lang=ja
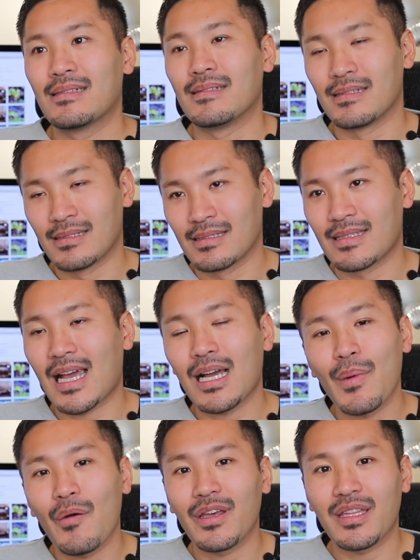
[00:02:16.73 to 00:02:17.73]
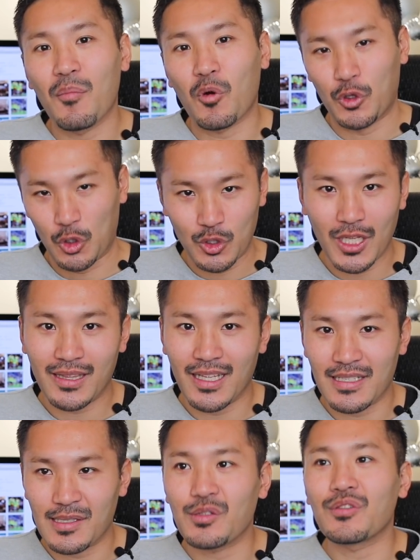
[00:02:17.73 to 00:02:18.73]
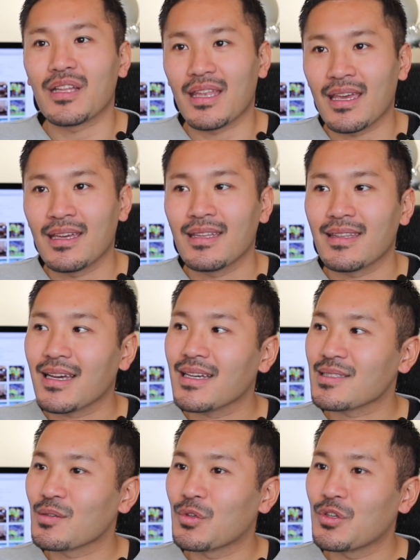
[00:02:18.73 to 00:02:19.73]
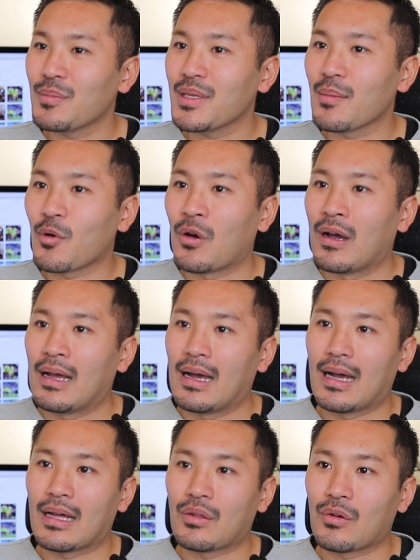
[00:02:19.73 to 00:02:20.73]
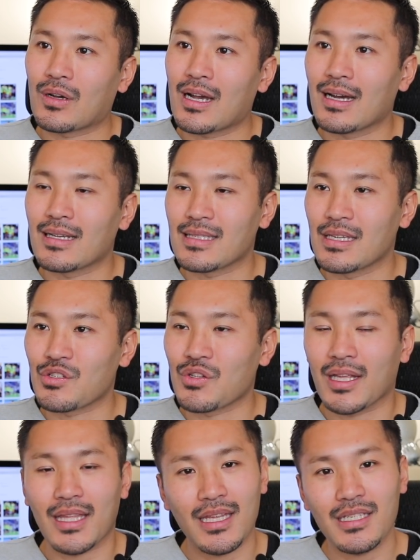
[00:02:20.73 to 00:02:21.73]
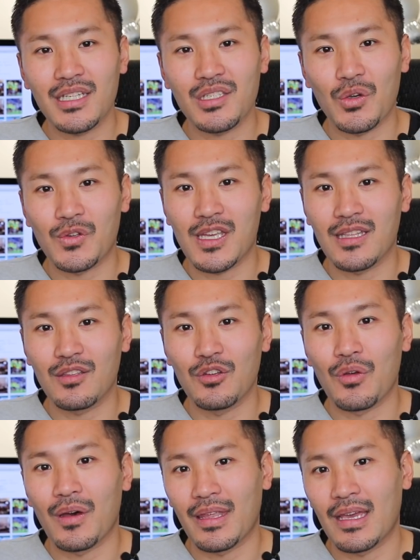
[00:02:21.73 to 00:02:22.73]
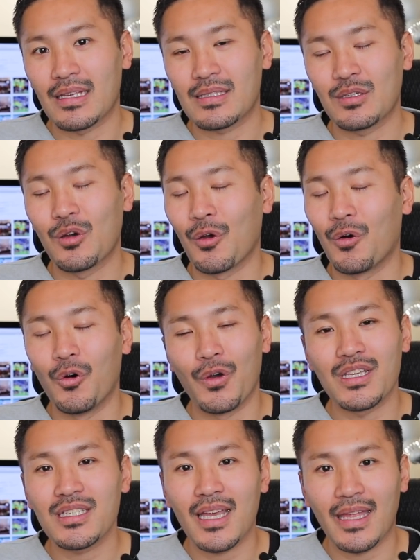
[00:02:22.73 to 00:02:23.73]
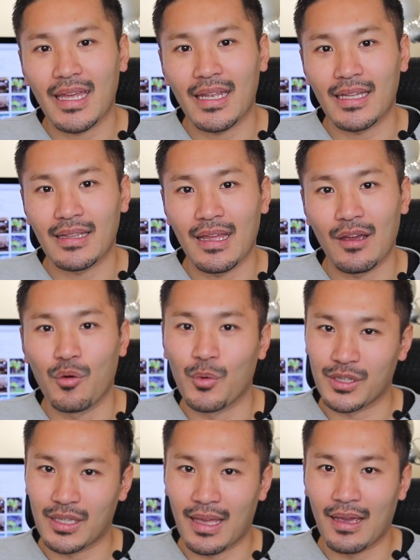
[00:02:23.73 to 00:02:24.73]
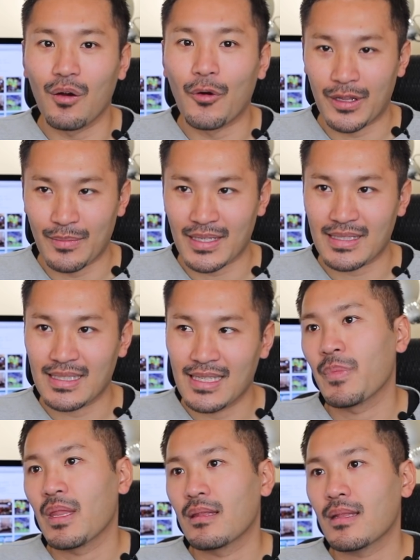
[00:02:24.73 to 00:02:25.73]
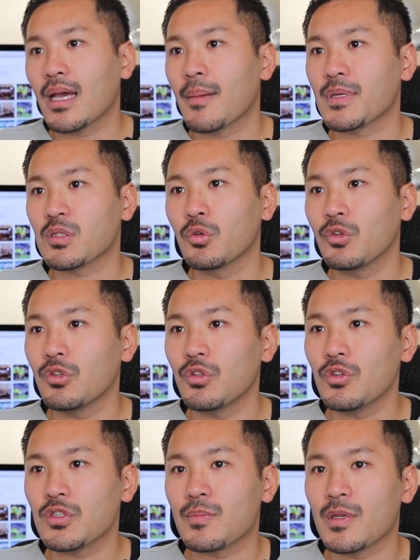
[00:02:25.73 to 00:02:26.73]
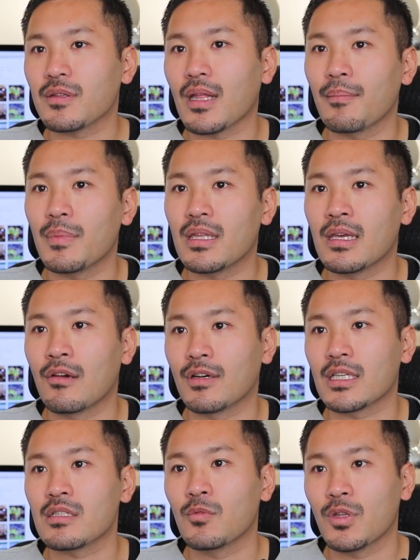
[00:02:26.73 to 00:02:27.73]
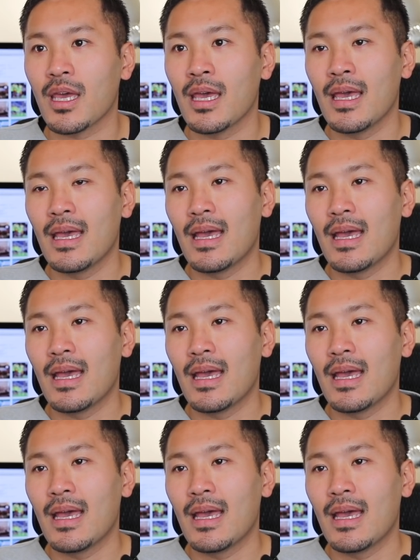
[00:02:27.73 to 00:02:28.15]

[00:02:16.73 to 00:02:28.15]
うん仲間はいても孤独だったりするんでねなんかそういう意味でもあの香川選手の新しい挑戦っていうのはねすごい応援したいななんて思っております。なんかやっぱそういうニュース見るたんびに私もね、